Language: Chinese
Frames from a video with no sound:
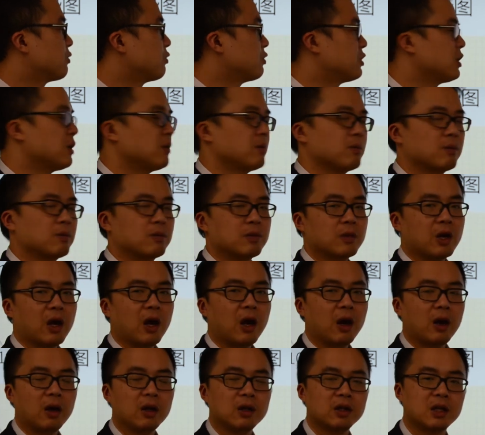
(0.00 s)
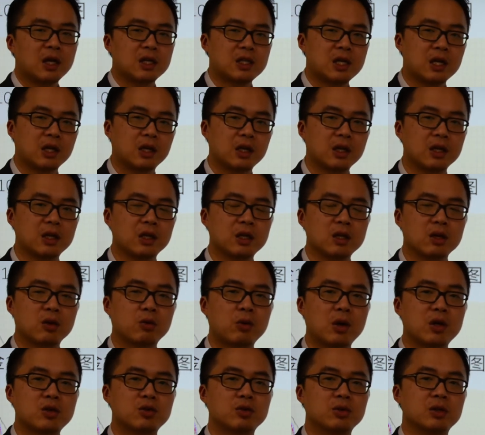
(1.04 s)
附近，好，大家可以
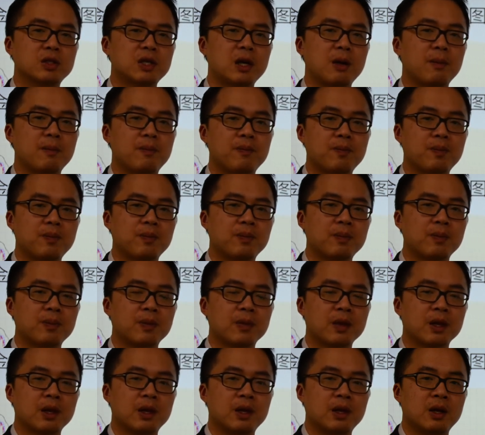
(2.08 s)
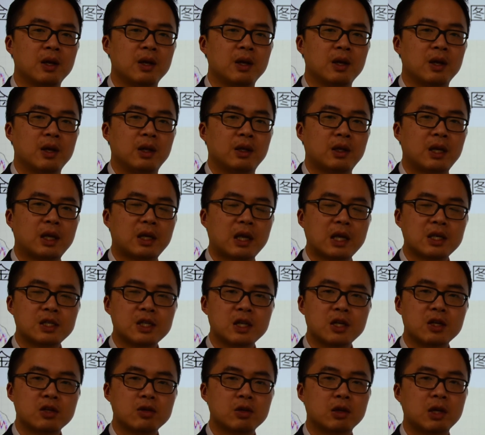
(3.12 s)
关注一下。那感
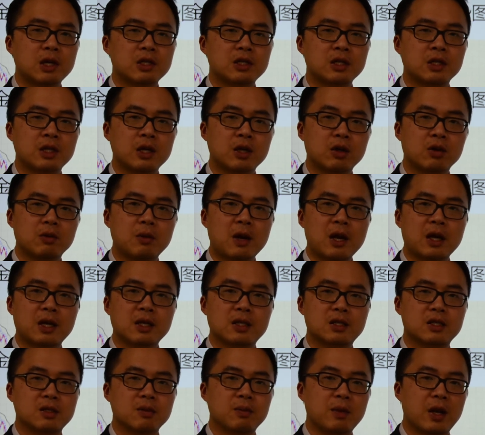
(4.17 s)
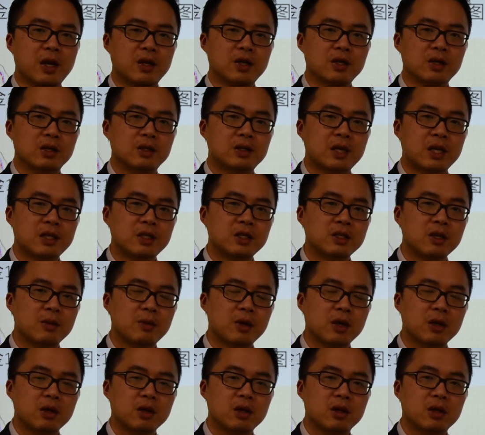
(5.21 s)
谢您收看今天《g o Markets》每日财经点
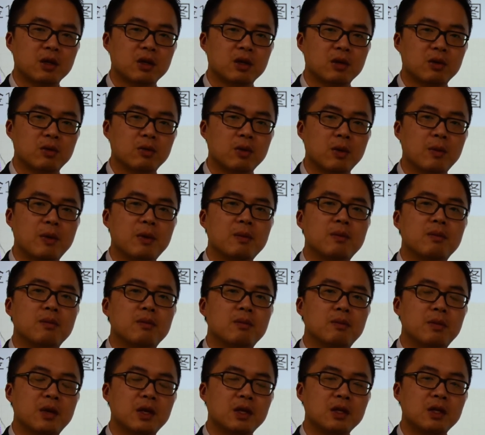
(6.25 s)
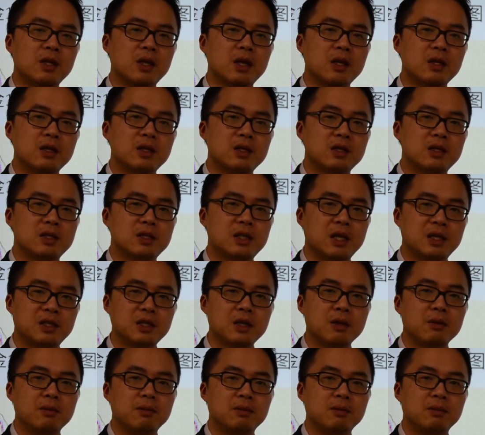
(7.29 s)
评，我们明天再见。